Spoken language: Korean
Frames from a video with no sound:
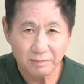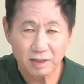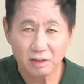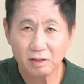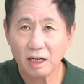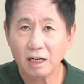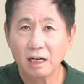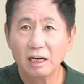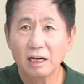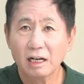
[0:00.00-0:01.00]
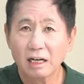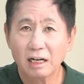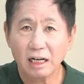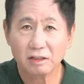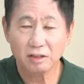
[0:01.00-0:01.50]
그러나
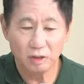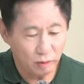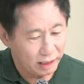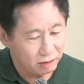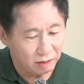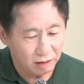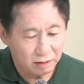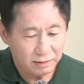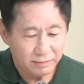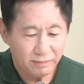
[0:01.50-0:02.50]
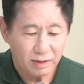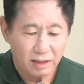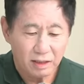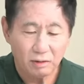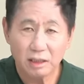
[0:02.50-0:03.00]
갔더니 웬걸
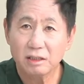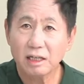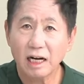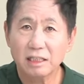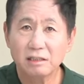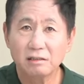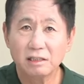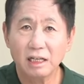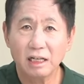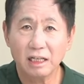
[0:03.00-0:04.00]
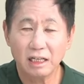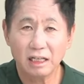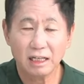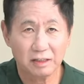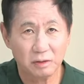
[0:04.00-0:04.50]
완전히 하층 생활이
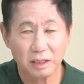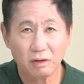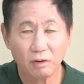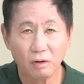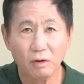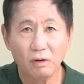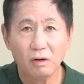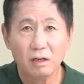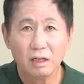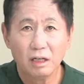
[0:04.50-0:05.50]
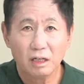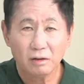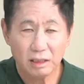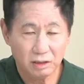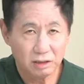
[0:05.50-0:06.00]
강요됐고
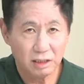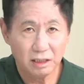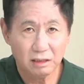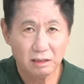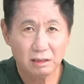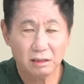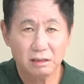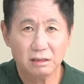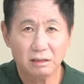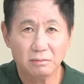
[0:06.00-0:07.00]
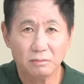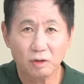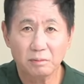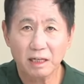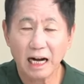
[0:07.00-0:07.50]
완전히 그
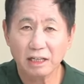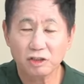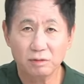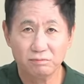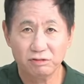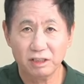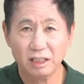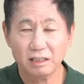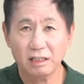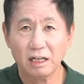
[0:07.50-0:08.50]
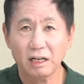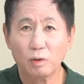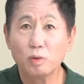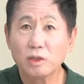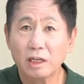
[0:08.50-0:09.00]
뭐랍니까 하천 부지라든가
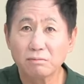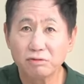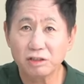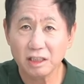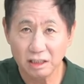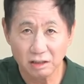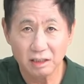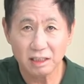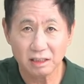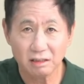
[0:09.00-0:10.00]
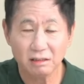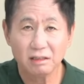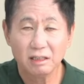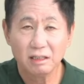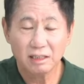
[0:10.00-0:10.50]
공장 부지 이런 데서
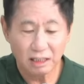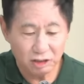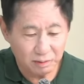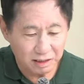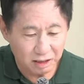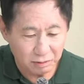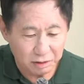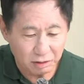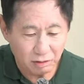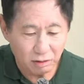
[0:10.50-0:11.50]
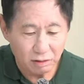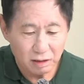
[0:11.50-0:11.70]
살 수밖에 없었고